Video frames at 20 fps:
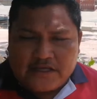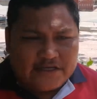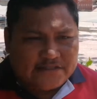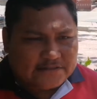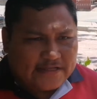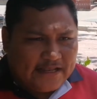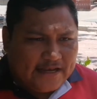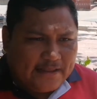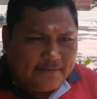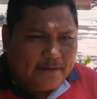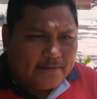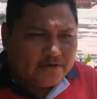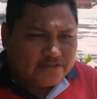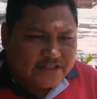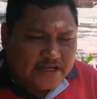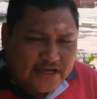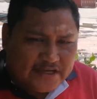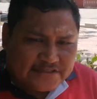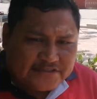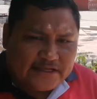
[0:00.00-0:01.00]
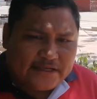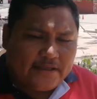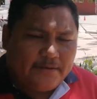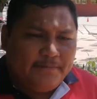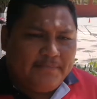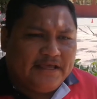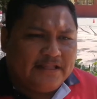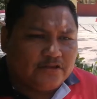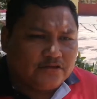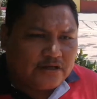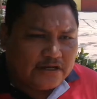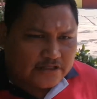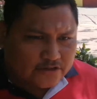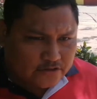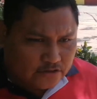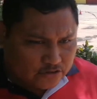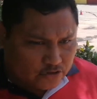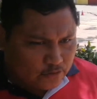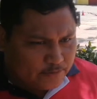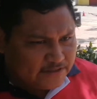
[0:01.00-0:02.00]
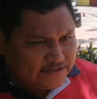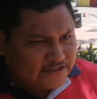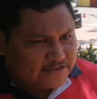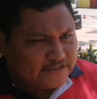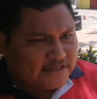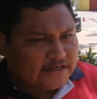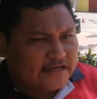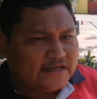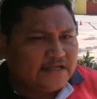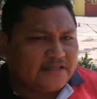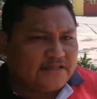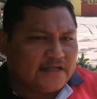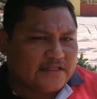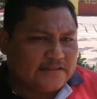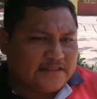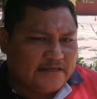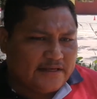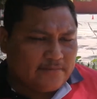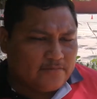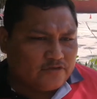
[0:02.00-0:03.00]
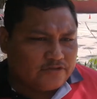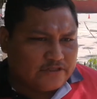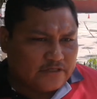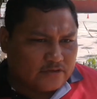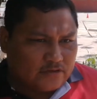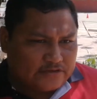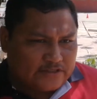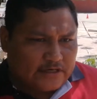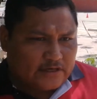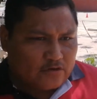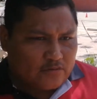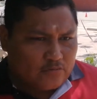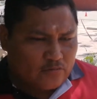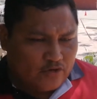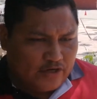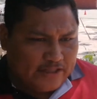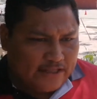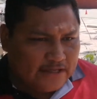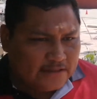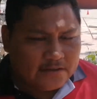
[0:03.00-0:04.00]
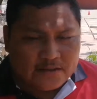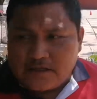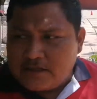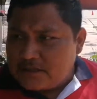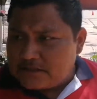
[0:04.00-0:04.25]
es que le vamos a dar seguimiento a las controversias agrarias que tenemos en nuestra comunidad.